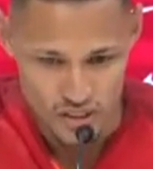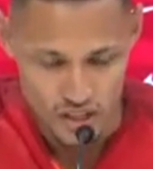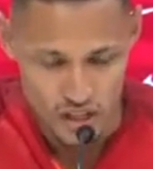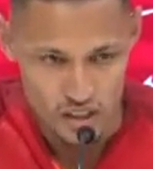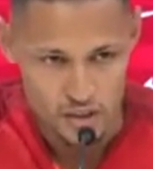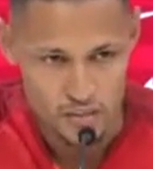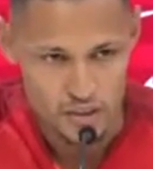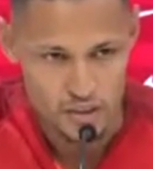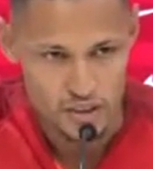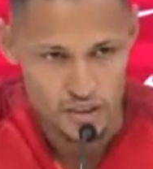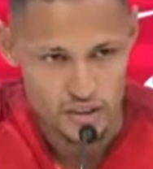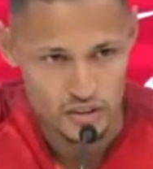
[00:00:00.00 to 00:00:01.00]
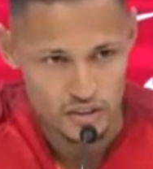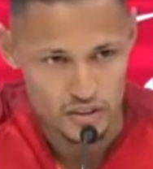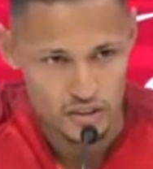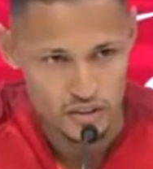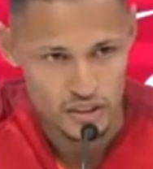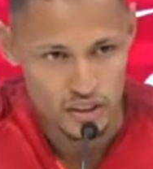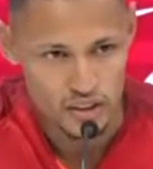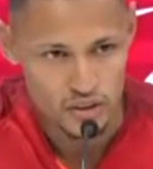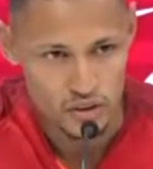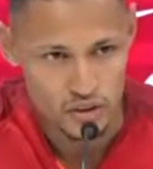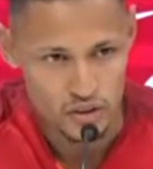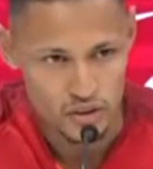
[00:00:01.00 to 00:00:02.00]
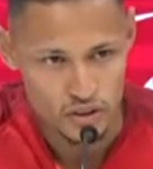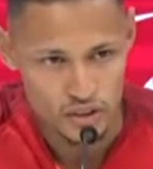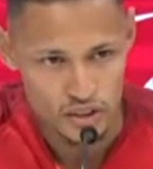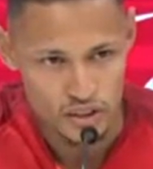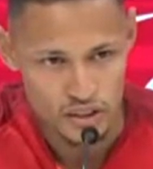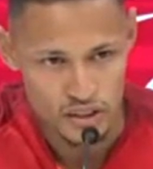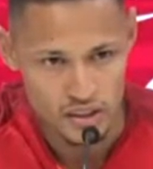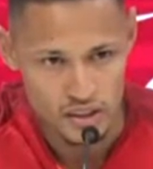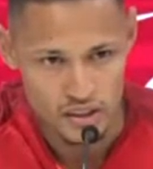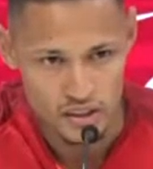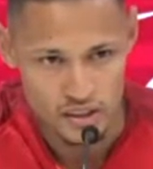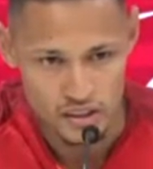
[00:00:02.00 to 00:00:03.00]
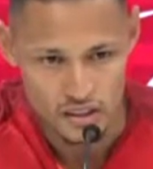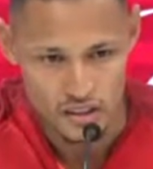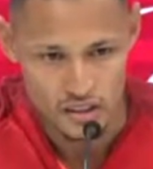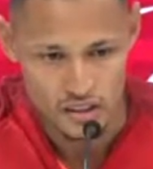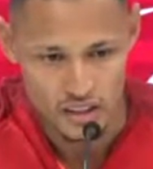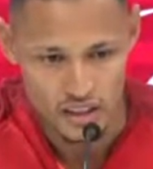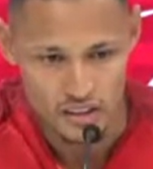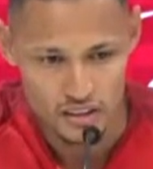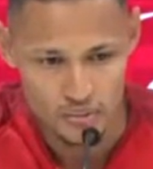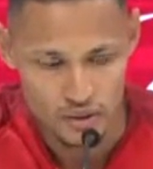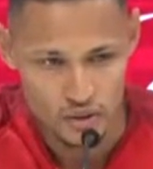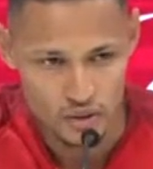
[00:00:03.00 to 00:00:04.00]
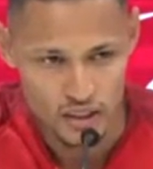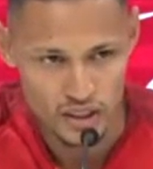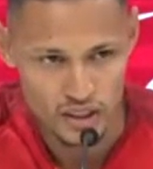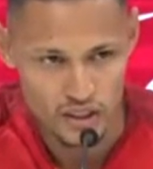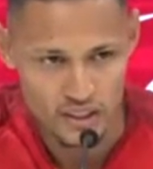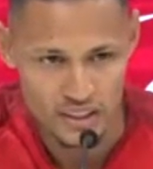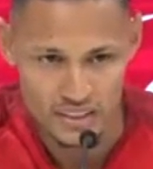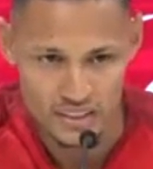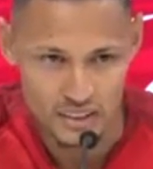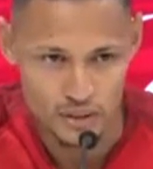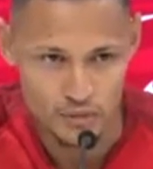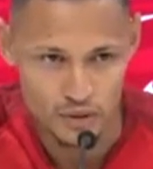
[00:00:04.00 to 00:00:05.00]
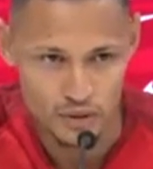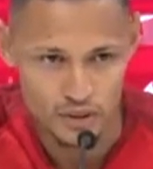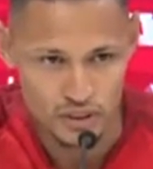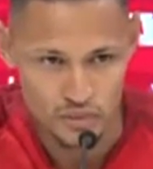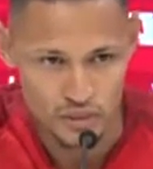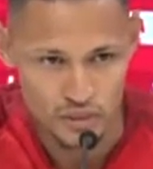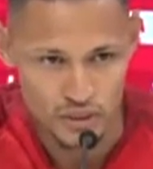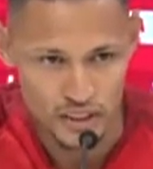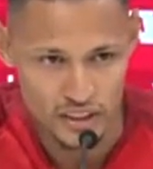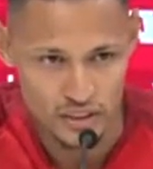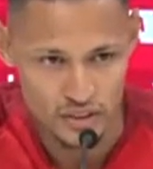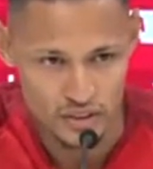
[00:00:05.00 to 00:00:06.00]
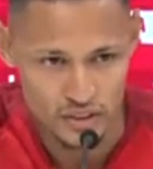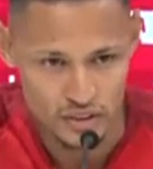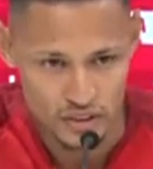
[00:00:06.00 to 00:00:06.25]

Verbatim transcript: à disposição do, do treinador, é, ali para jogar entre as pontas, por dentro,